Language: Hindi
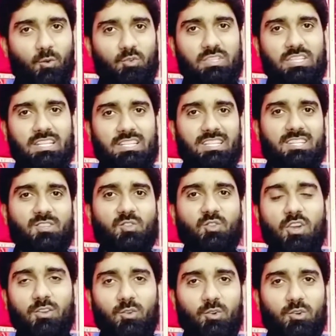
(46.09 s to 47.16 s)
उसी चीज़
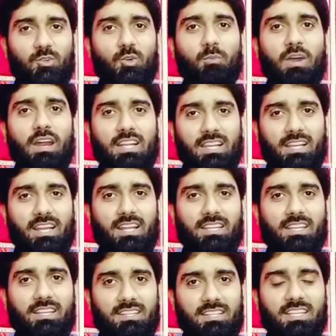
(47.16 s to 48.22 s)
को यूट्यूब हैंडल
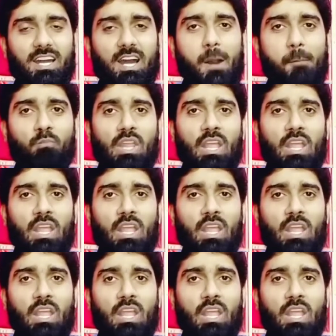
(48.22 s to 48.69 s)
कहते हैं जी हाँ